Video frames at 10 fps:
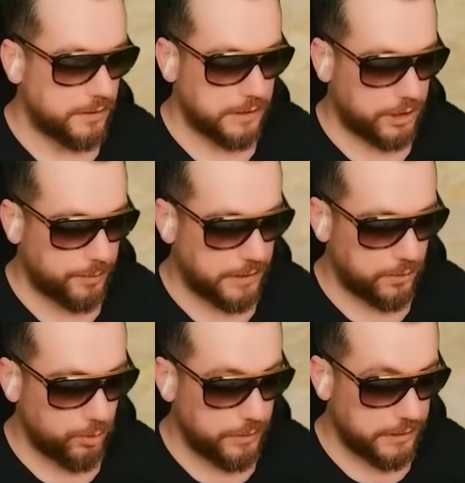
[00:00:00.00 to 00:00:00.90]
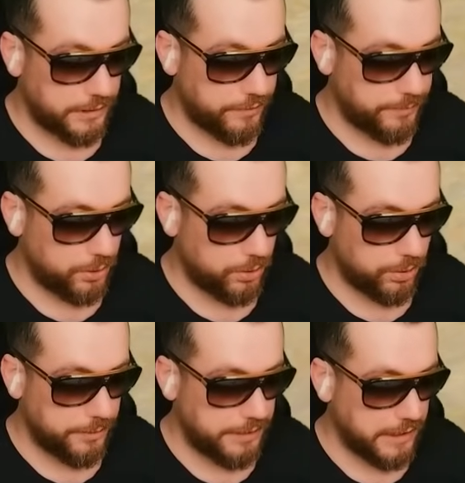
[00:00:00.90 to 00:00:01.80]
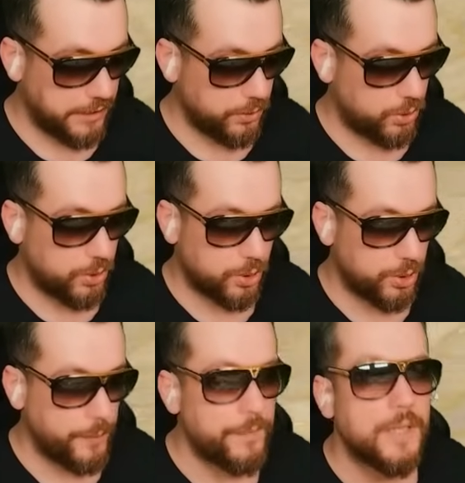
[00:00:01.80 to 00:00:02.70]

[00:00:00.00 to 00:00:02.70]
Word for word: Çatışmalar tüm gaz devam ediyor. Orada bir yelek güç gördüm.